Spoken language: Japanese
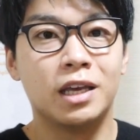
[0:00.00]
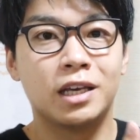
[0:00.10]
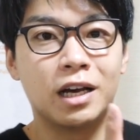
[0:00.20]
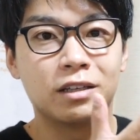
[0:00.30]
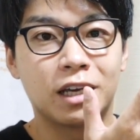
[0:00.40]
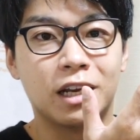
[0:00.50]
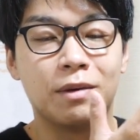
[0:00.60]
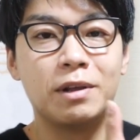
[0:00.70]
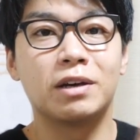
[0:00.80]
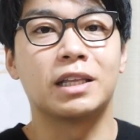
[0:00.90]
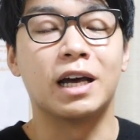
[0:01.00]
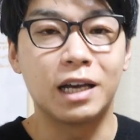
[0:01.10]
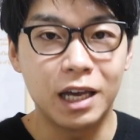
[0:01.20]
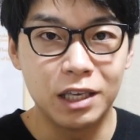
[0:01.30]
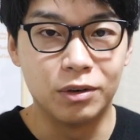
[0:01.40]
比較的レベルが
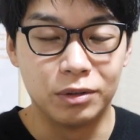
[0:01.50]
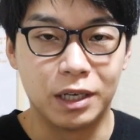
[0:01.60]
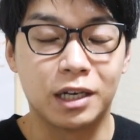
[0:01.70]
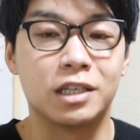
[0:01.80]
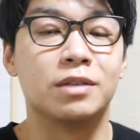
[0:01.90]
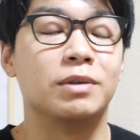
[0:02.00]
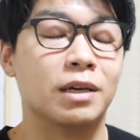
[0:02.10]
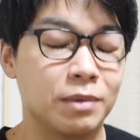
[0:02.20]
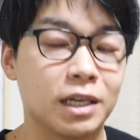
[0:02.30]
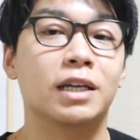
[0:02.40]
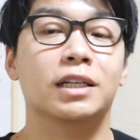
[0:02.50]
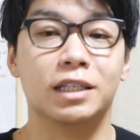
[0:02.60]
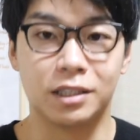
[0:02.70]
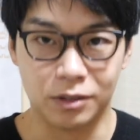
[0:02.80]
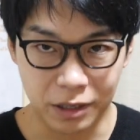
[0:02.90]
高いようなカシミヤみたいなん
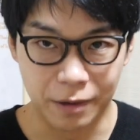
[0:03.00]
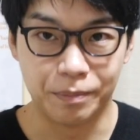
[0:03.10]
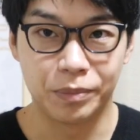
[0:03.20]
ですよね。